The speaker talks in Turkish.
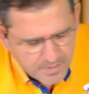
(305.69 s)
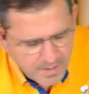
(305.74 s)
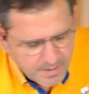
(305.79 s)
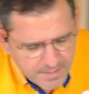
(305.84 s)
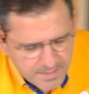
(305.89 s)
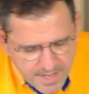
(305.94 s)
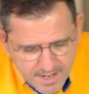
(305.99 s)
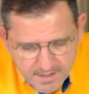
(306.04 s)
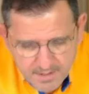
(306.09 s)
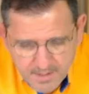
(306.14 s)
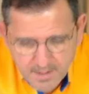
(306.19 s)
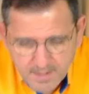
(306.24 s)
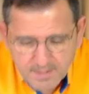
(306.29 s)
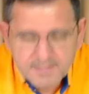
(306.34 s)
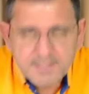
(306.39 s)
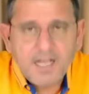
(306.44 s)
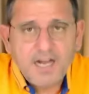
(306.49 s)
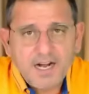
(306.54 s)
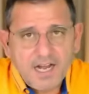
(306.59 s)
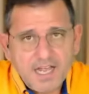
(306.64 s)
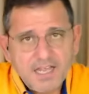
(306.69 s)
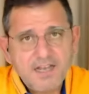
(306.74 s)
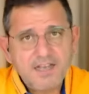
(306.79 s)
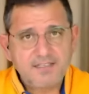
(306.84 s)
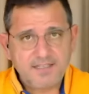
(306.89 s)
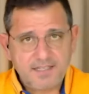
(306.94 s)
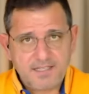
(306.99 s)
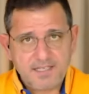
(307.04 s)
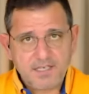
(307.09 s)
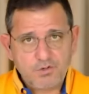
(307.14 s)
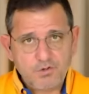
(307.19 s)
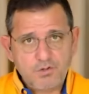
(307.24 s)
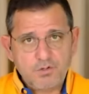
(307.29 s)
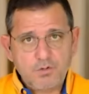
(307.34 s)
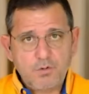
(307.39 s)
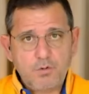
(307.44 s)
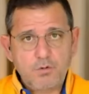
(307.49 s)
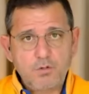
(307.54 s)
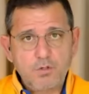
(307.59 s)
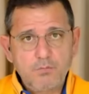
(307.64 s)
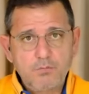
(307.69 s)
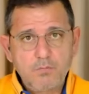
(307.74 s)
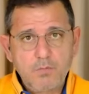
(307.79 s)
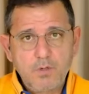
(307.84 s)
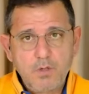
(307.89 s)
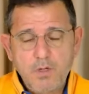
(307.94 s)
Ne saray gazetecisi olurum.